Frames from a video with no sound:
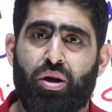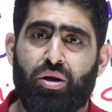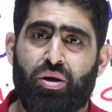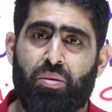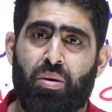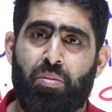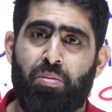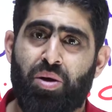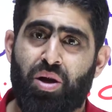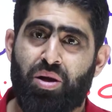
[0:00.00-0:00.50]

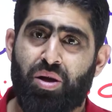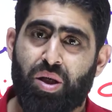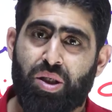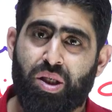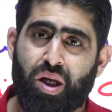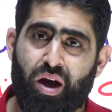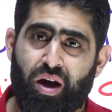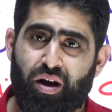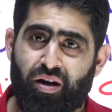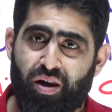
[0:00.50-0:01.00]
تمام بدنا
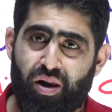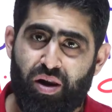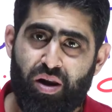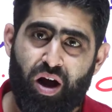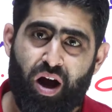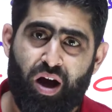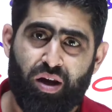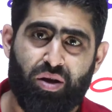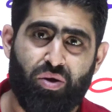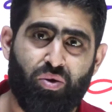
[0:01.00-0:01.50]
نسعى
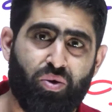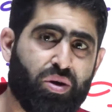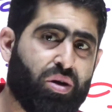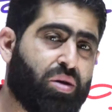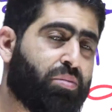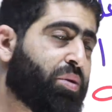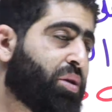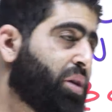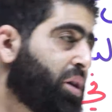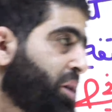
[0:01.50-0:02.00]
لحتى نوصل
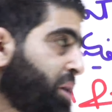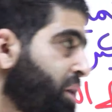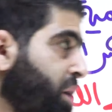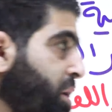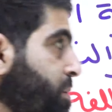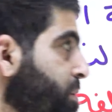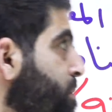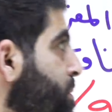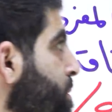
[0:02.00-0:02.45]
اللي بدنا اياه